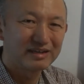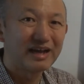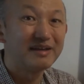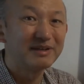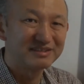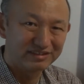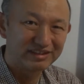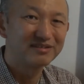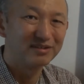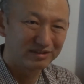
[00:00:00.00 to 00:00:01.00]
変えますよ
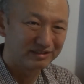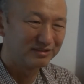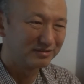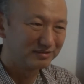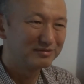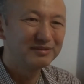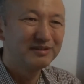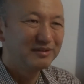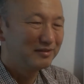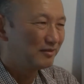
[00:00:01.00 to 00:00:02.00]
ね。こう、あの、
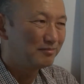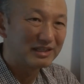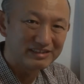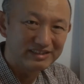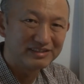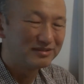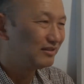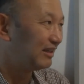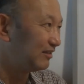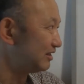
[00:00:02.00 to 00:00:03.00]
町に住
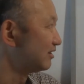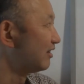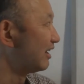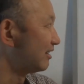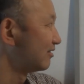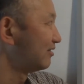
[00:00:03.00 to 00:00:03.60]
んでいる人は、